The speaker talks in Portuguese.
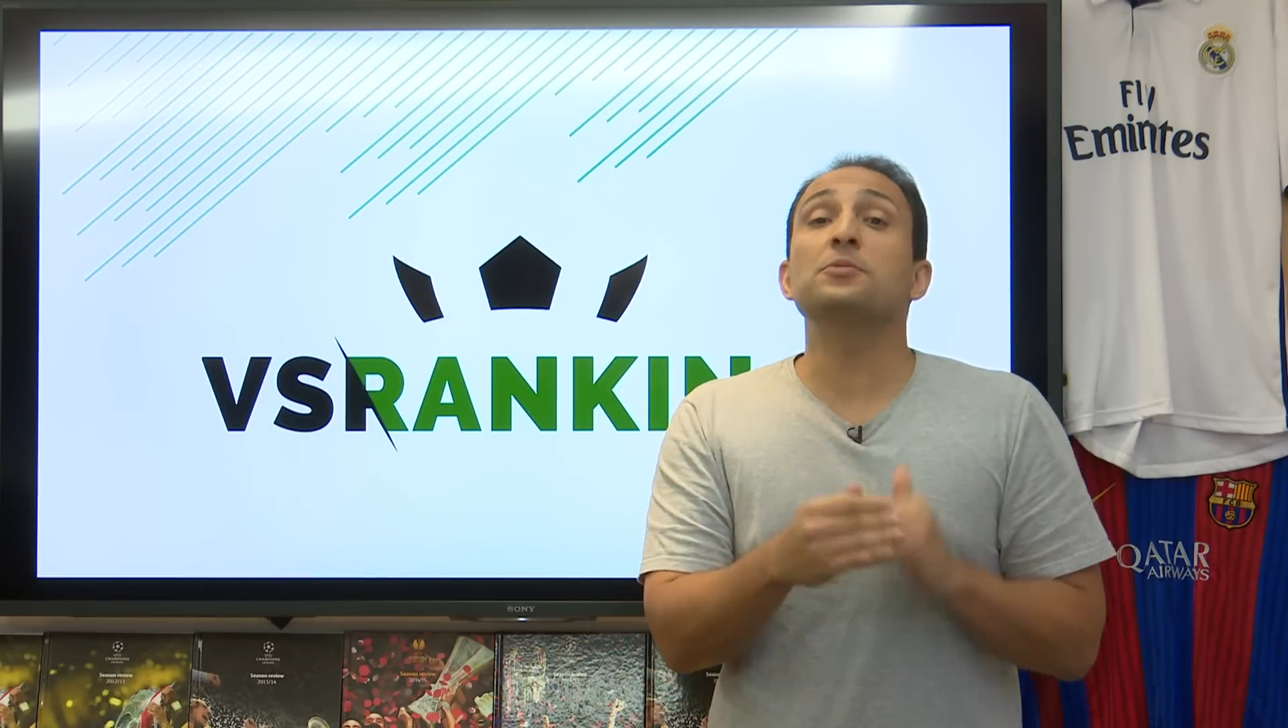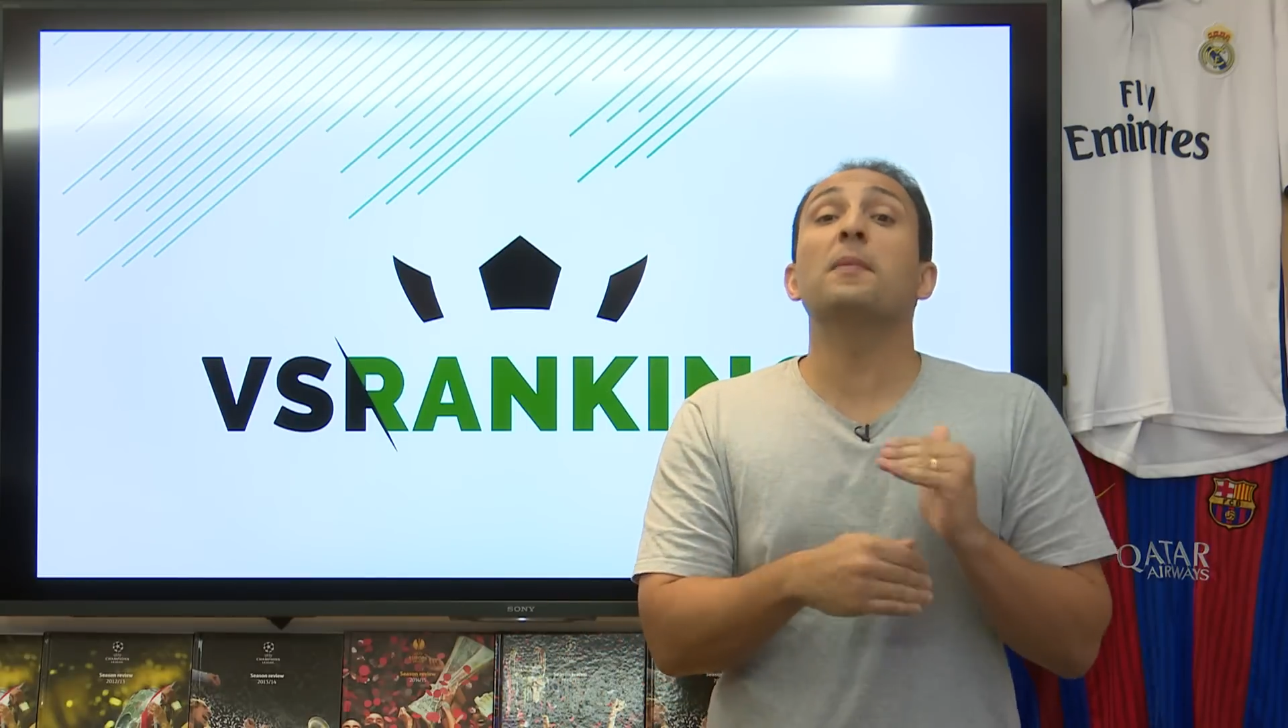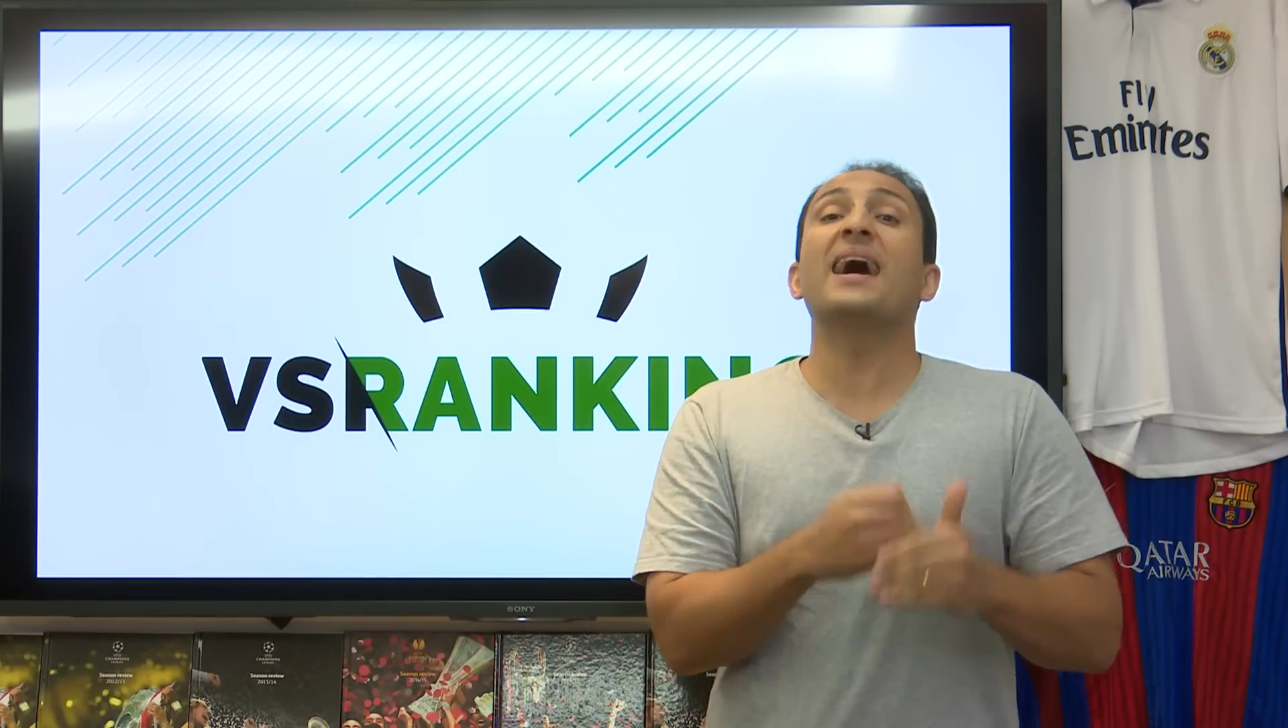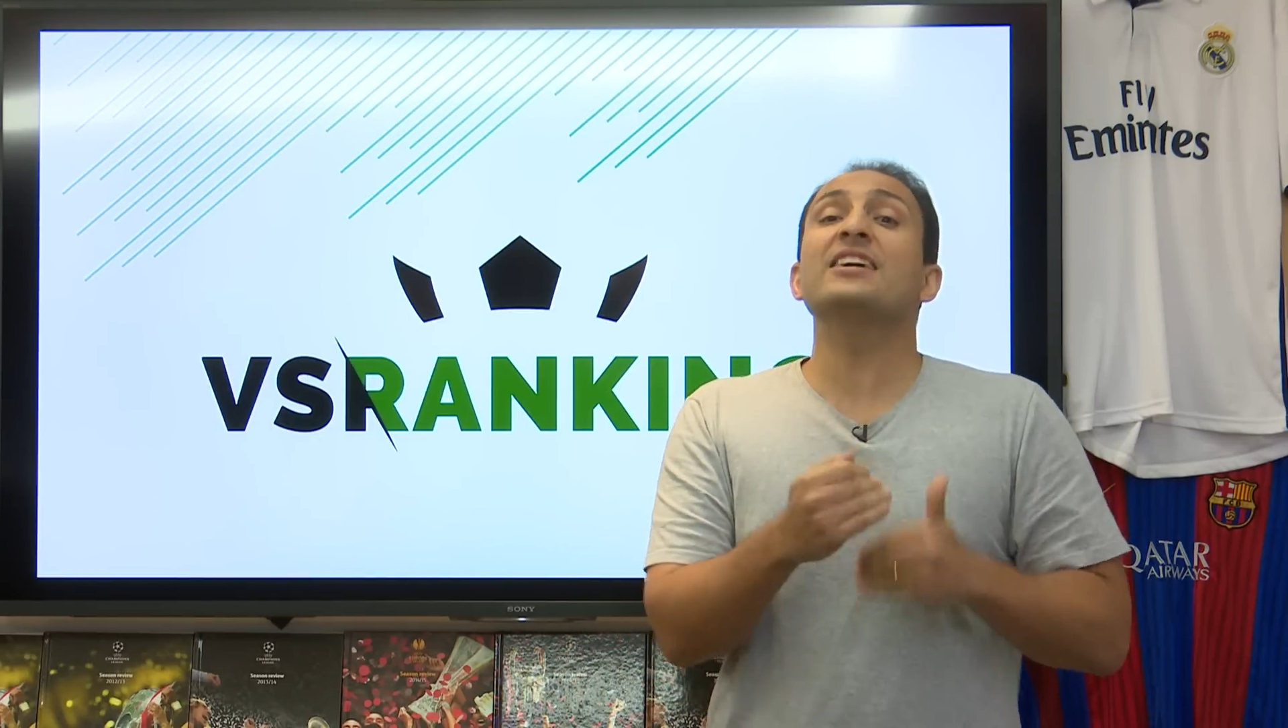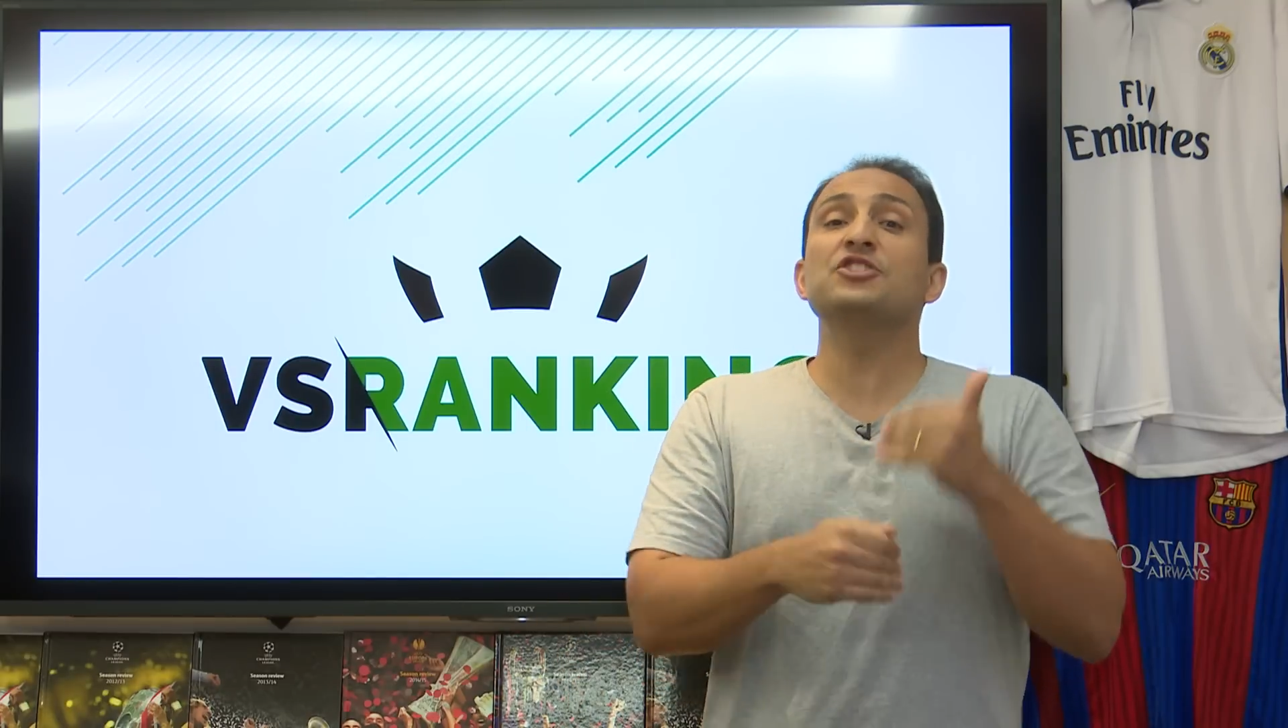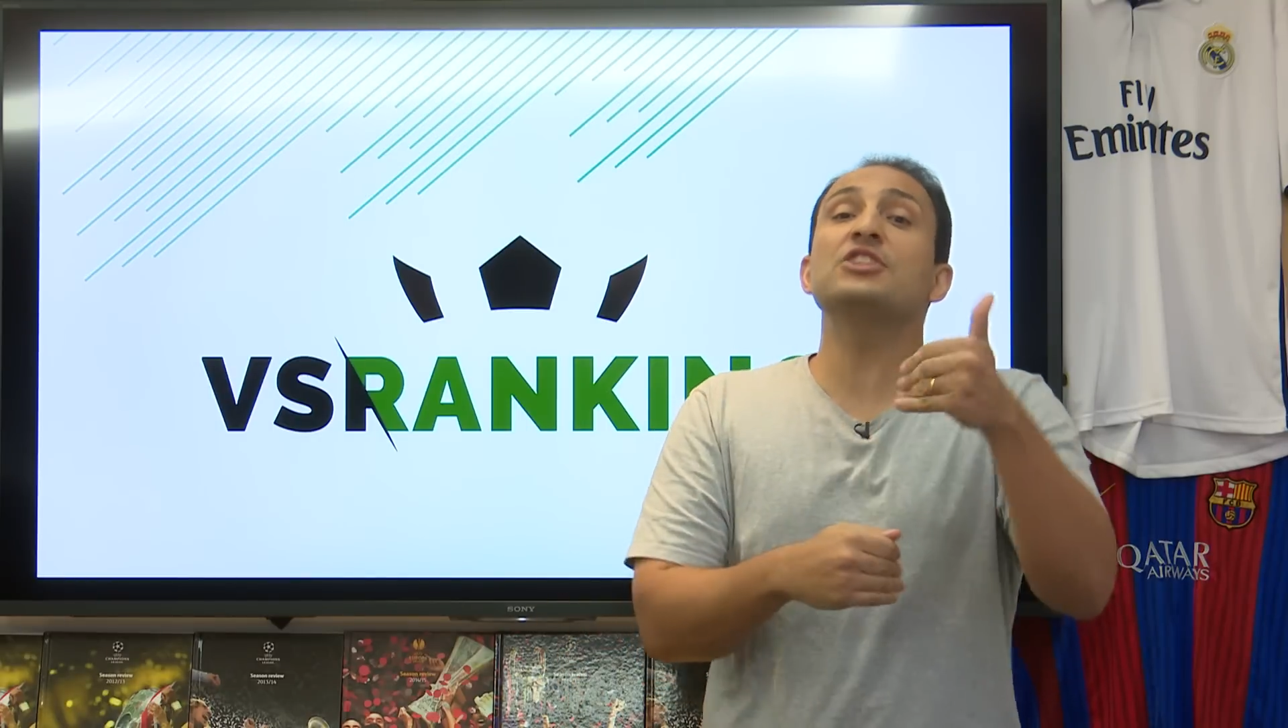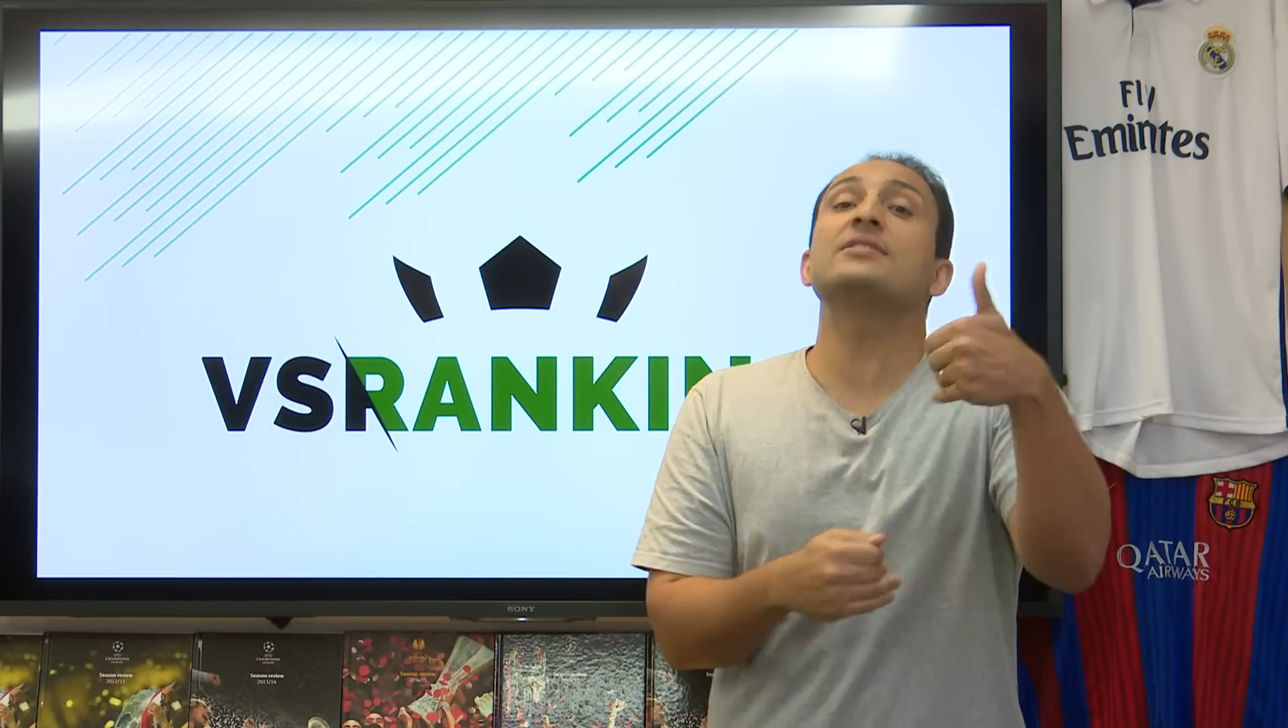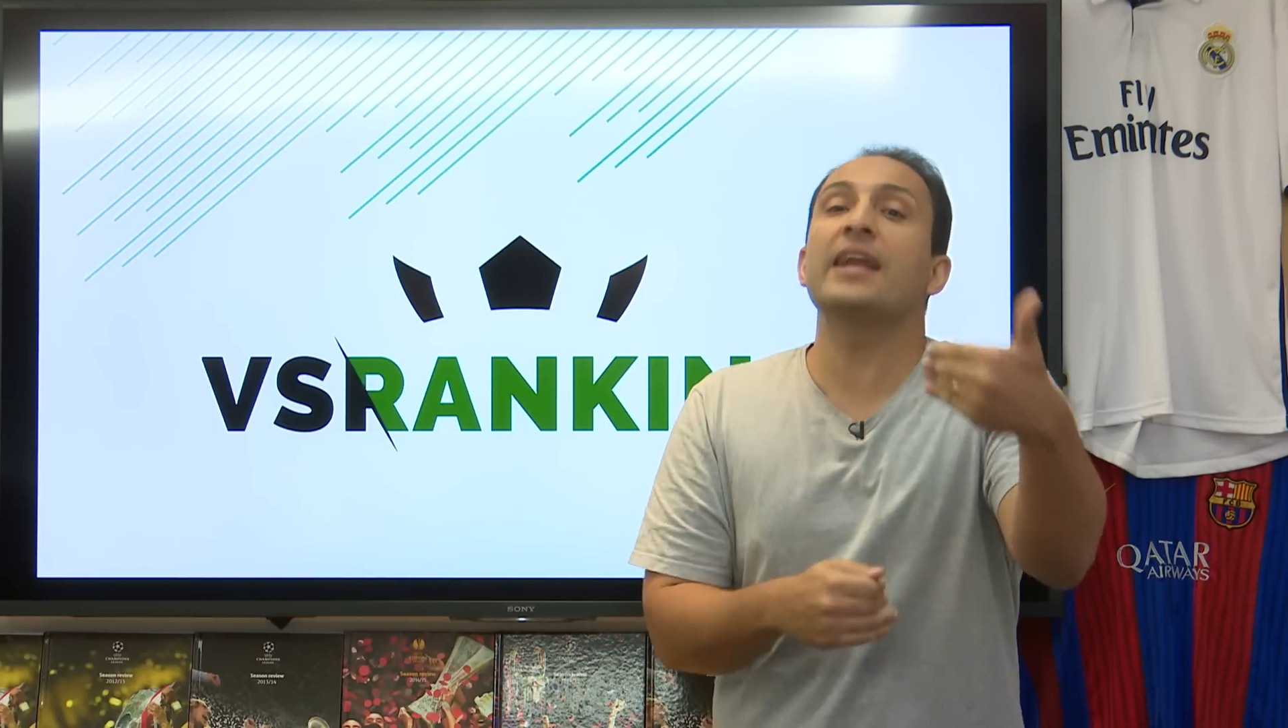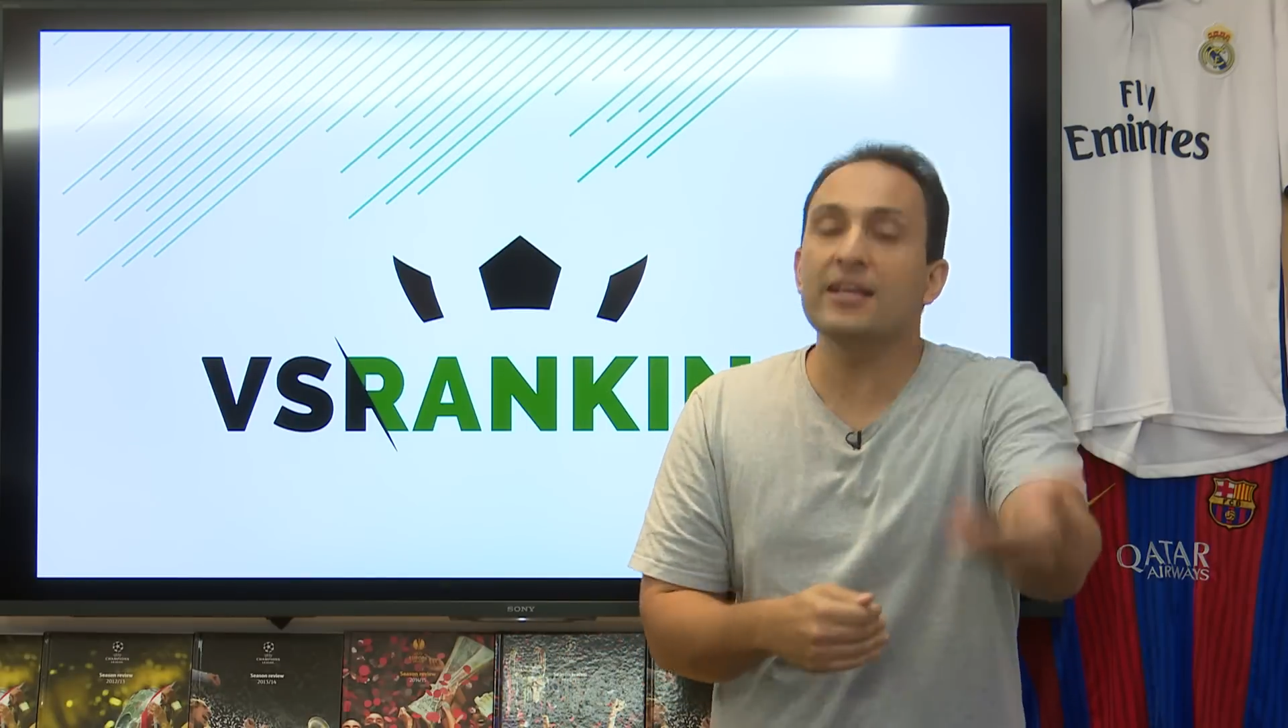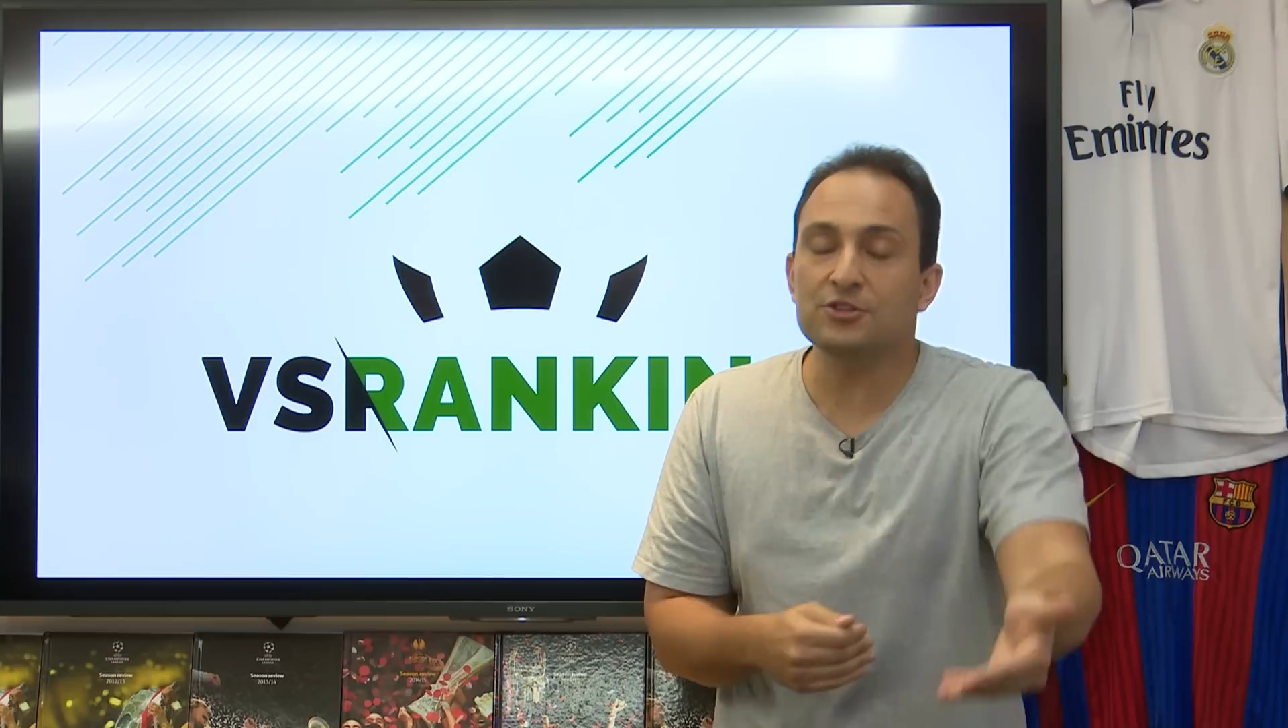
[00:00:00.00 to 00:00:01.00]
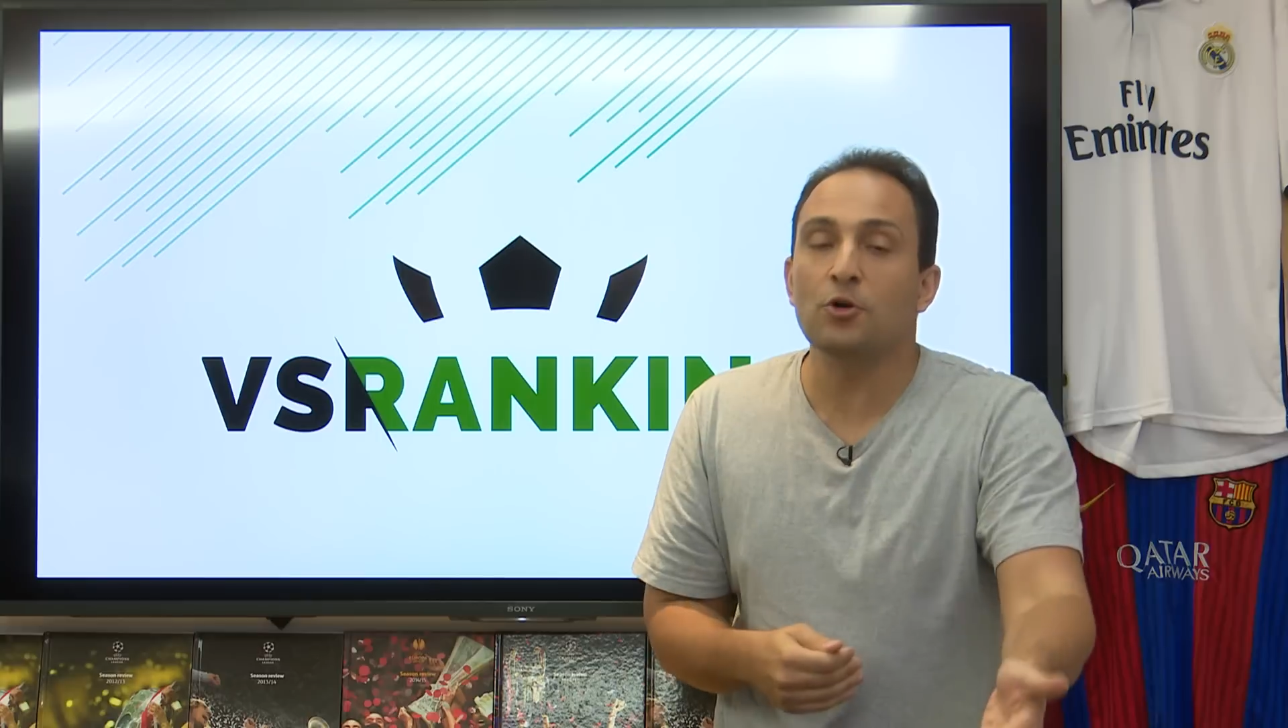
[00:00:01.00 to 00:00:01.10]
mais de três